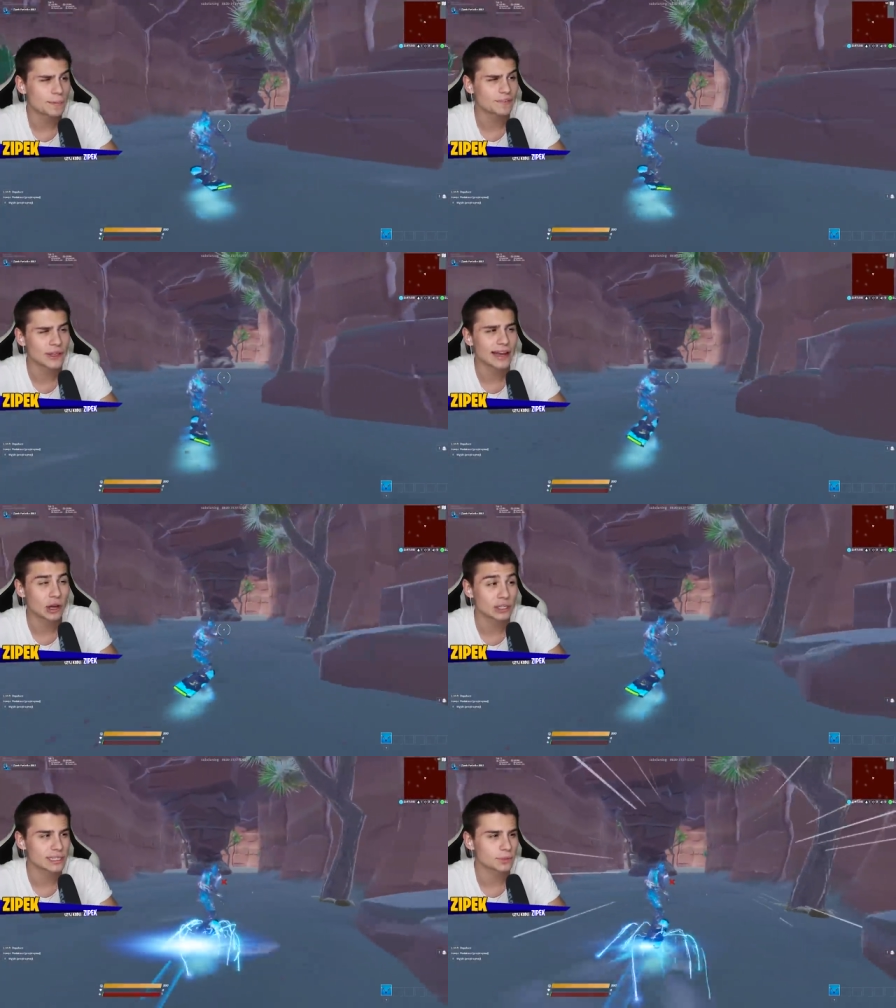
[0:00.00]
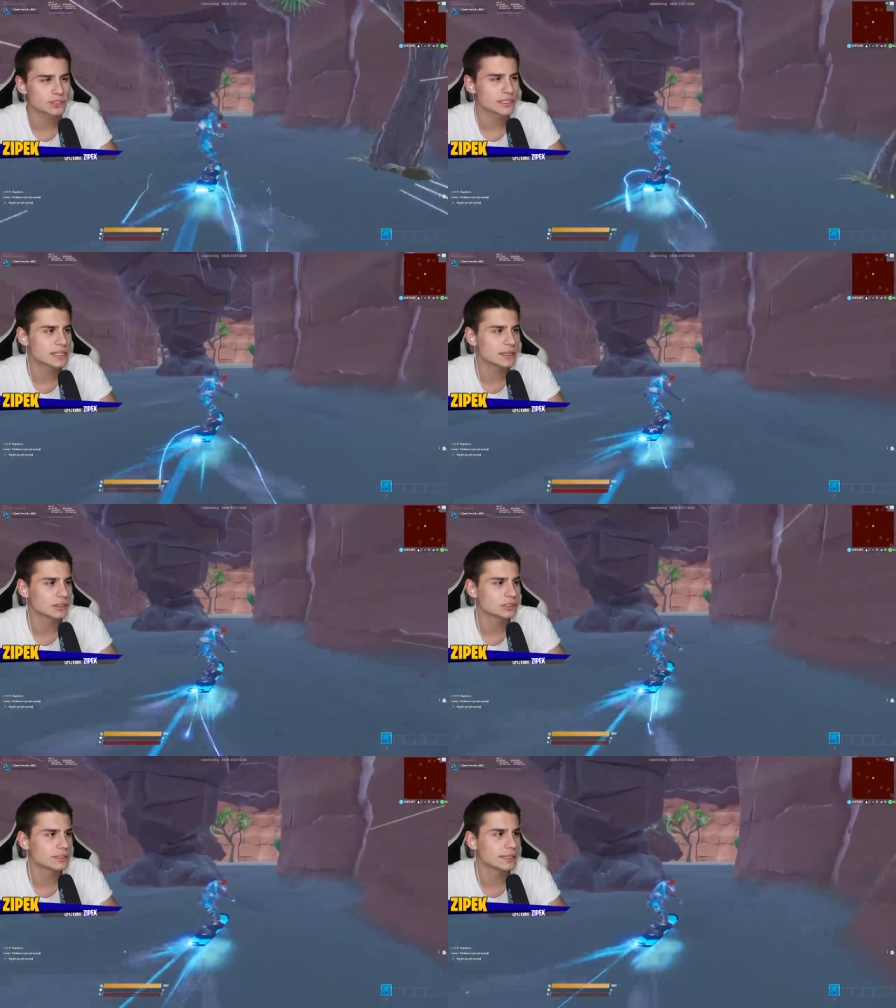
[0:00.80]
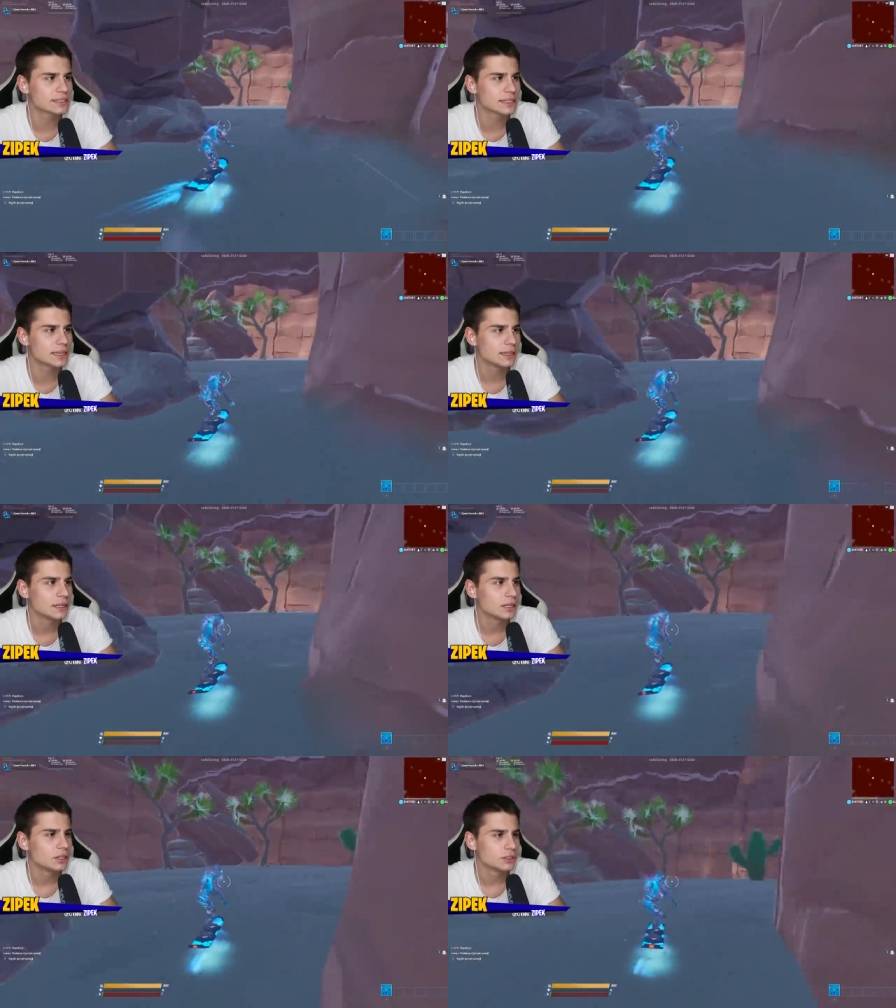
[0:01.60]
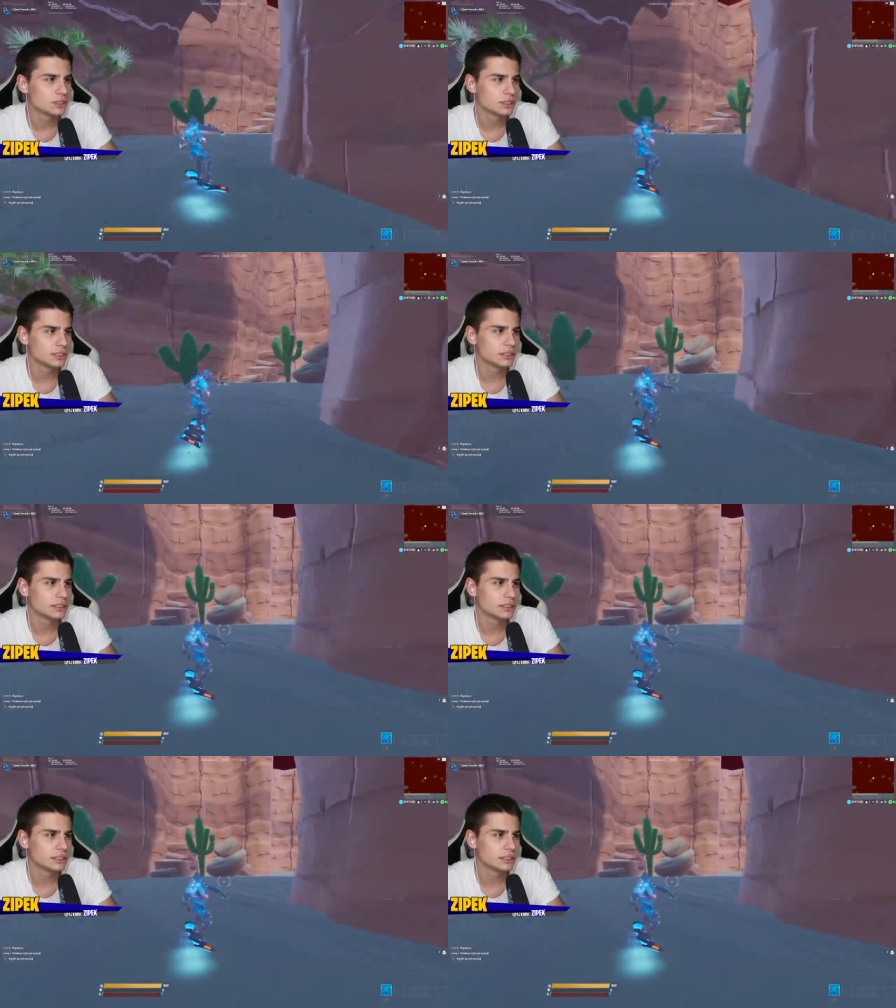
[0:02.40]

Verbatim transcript: Na pewno na kolcach można zginąć od deski, czy...